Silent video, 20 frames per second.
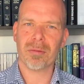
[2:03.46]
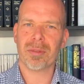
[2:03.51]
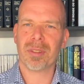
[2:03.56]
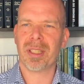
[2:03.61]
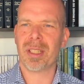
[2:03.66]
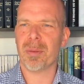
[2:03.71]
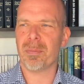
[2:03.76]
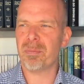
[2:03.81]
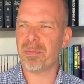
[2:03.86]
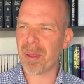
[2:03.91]

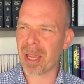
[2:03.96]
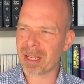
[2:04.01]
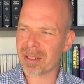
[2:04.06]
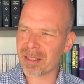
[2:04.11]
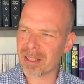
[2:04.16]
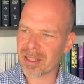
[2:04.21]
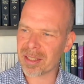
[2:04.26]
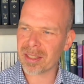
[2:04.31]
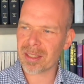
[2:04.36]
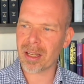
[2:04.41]
qui est
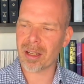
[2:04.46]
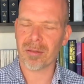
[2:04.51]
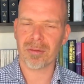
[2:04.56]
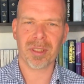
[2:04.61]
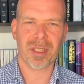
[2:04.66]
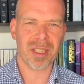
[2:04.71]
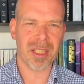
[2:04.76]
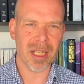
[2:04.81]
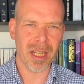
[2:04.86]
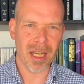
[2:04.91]
persistante,
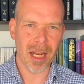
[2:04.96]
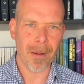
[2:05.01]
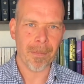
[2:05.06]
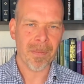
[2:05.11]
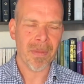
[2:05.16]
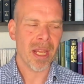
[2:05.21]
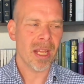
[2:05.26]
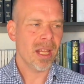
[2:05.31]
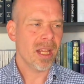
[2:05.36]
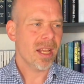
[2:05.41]
qui est là,
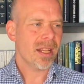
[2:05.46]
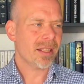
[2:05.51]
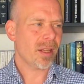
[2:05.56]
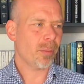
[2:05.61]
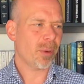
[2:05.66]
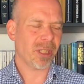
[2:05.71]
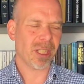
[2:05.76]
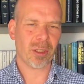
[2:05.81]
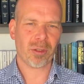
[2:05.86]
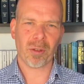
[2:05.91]
c'est
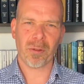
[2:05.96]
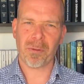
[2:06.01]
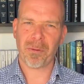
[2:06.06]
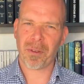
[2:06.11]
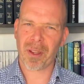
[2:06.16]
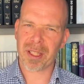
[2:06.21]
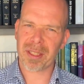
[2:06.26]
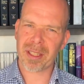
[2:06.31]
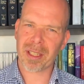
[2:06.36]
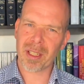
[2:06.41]
peut-être une
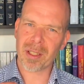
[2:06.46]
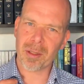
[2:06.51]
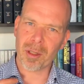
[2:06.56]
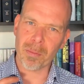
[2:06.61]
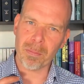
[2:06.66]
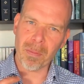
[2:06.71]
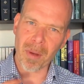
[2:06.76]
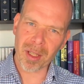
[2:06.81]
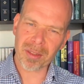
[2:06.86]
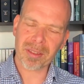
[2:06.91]
fatigue
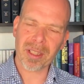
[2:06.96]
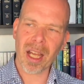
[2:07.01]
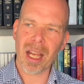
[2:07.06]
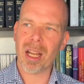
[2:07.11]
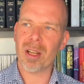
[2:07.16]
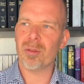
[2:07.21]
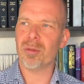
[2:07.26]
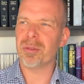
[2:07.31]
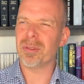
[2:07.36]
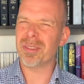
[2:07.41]

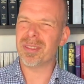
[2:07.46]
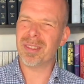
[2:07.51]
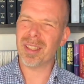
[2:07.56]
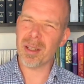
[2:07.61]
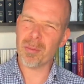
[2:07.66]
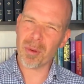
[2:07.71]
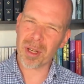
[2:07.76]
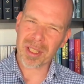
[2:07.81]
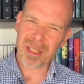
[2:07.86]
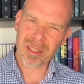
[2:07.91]
mentale, une
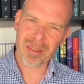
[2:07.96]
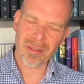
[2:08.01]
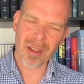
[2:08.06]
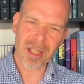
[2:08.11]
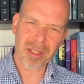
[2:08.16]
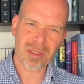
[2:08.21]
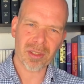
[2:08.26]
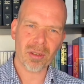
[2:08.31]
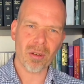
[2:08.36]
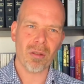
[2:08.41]

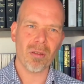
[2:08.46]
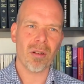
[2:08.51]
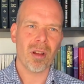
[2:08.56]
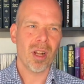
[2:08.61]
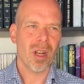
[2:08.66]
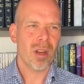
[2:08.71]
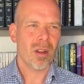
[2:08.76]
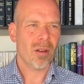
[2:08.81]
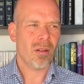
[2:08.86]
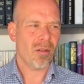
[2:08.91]
démotivation,
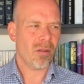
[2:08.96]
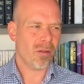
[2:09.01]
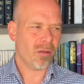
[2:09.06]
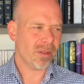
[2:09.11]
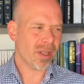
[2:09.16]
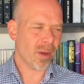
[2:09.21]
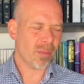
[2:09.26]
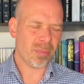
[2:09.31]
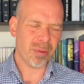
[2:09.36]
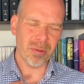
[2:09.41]
on
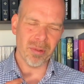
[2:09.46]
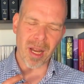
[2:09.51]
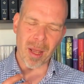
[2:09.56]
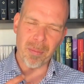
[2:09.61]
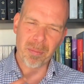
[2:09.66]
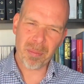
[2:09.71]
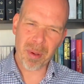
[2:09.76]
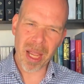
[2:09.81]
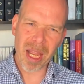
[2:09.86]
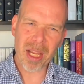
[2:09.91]
n'a plus la
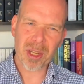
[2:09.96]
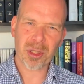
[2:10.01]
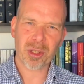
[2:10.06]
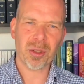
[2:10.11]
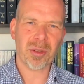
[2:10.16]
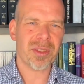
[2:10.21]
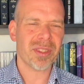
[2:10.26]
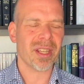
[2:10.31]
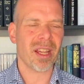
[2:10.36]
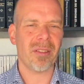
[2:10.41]
pêche
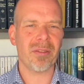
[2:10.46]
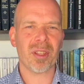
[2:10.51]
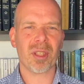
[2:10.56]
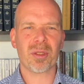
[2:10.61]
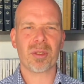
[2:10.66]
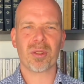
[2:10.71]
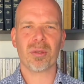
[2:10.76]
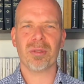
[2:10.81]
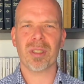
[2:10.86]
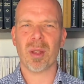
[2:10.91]
de servir
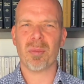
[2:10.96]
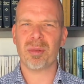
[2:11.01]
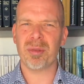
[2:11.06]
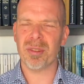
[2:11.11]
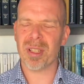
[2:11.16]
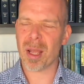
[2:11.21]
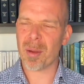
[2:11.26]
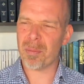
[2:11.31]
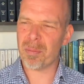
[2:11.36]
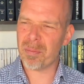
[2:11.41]
Dieu, on n'a plus
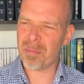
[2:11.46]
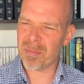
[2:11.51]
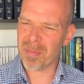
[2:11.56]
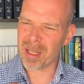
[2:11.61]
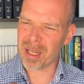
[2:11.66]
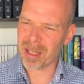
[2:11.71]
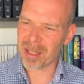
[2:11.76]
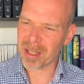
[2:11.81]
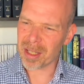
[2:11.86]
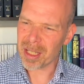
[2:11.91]
la
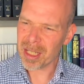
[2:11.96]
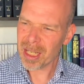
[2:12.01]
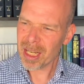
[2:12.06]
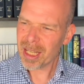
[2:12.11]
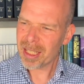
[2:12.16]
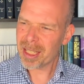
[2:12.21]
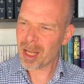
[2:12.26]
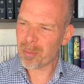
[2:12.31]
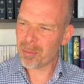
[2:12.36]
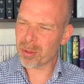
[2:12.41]
il
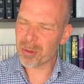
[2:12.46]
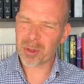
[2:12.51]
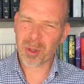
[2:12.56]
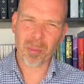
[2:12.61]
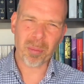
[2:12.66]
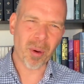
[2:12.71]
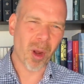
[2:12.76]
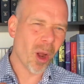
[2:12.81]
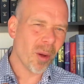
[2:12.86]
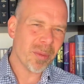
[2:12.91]
n'y a plus ce
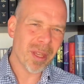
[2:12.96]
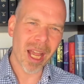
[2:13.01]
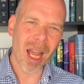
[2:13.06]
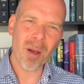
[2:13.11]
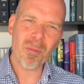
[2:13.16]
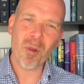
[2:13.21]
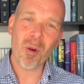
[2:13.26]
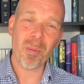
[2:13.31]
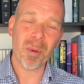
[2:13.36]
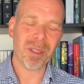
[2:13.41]
premier
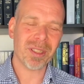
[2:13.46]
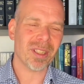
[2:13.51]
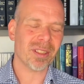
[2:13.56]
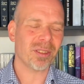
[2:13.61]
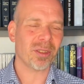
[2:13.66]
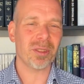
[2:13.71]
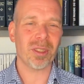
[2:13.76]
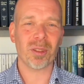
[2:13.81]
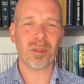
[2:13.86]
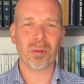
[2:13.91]
amour
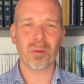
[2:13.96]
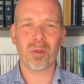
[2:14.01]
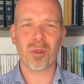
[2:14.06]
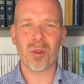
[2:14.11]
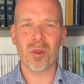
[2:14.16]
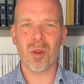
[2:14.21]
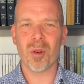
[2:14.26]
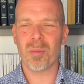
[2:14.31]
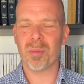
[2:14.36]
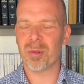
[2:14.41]
peut-être dans ton
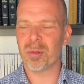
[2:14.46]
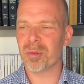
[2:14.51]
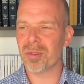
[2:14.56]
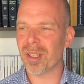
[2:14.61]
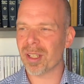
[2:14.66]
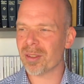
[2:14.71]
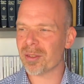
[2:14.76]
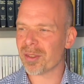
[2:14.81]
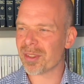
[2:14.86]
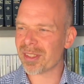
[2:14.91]
couple ou
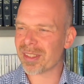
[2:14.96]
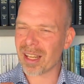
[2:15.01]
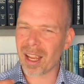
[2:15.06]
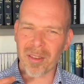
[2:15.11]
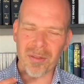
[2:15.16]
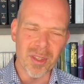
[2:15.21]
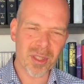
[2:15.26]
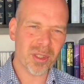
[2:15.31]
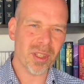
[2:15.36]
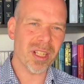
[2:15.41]
dans le
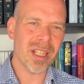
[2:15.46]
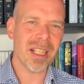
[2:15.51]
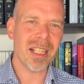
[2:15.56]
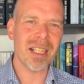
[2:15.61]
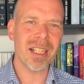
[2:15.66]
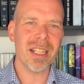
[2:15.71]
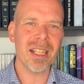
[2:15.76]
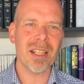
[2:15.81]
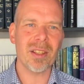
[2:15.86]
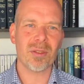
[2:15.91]
service de
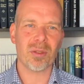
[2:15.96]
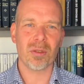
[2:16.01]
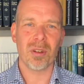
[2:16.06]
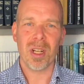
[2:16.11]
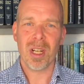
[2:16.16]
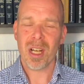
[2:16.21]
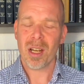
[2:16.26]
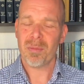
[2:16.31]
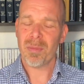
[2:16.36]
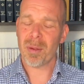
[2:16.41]
l'Église ou
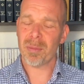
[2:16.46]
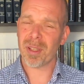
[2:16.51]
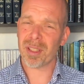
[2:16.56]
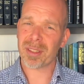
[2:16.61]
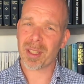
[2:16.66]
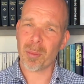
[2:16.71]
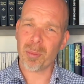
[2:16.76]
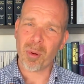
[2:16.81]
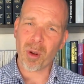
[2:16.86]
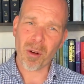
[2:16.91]
même dans
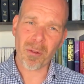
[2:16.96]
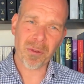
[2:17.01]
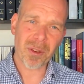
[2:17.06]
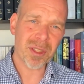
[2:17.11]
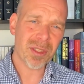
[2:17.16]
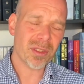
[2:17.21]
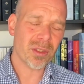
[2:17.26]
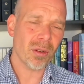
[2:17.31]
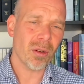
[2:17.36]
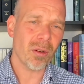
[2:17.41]
ta
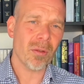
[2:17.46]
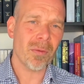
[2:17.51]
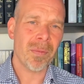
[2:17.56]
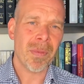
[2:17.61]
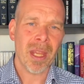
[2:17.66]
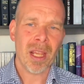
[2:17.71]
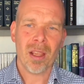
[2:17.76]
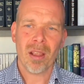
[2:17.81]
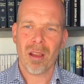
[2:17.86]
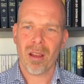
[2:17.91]
profession.
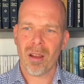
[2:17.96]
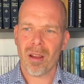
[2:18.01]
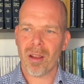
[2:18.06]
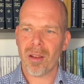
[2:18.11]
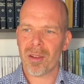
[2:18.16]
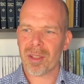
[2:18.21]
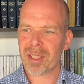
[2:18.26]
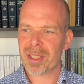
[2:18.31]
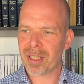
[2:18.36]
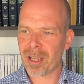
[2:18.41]

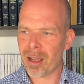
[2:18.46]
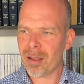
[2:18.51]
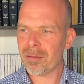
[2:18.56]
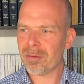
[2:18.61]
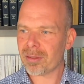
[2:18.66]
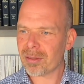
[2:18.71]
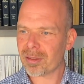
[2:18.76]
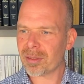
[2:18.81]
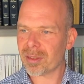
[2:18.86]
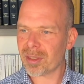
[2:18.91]
Euh,
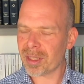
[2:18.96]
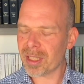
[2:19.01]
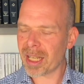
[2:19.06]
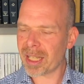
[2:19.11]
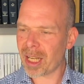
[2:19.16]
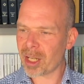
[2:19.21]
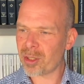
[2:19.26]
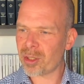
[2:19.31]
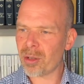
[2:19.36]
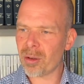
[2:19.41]
quand il y a
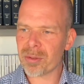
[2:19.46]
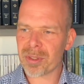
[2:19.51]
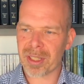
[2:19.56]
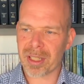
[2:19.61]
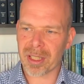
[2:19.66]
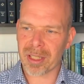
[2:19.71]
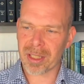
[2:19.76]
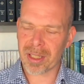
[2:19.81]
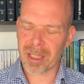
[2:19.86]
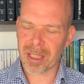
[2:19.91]
quelque chose
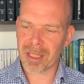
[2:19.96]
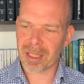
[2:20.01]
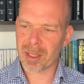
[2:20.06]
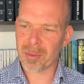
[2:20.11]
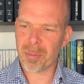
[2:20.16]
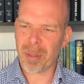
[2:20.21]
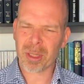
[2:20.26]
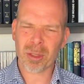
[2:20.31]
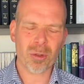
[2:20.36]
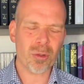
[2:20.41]
qui n'est
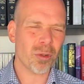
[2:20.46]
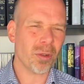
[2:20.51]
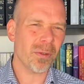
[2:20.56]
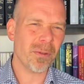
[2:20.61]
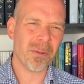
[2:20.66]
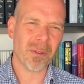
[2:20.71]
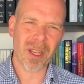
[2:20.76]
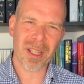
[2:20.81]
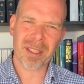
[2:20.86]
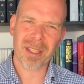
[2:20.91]
pas toujours une
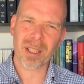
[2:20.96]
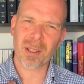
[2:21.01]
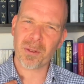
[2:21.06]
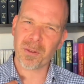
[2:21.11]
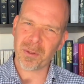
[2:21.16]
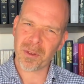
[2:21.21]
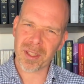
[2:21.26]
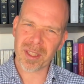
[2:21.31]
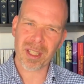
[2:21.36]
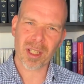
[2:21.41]
fatigue
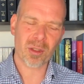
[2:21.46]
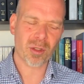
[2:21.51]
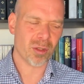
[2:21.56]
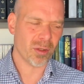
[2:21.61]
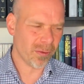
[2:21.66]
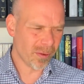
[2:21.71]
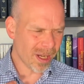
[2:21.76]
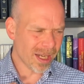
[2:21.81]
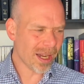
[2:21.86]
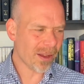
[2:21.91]
physique.
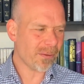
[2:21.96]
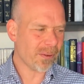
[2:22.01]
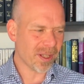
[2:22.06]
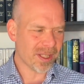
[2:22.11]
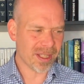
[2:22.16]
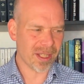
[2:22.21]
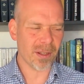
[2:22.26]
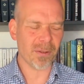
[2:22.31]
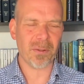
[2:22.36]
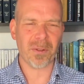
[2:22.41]
Souvent, la
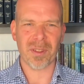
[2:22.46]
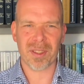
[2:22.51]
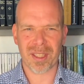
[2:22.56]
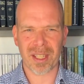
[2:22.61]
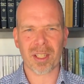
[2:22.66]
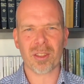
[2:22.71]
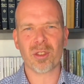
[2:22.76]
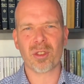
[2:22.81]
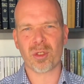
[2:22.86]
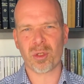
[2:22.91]
fatigue
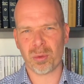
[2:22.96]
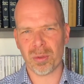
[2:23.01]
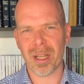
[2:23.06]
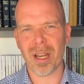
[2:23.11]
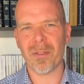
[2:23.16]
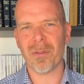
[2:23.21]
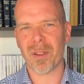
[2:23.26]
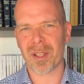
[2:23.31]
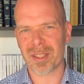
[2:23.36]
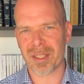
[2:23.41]
physique suit
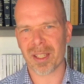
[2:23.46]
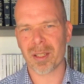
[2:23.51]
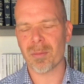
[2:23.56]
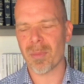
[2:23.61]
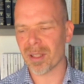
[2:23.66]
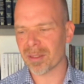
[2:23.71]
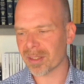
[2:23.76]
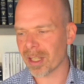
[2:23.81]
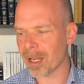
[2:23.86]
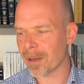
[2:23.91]
la fatigue
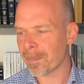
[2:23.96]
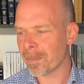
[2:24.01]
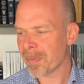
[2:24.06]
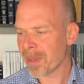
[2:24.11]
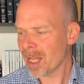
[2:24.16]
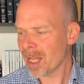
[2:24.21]
mentale.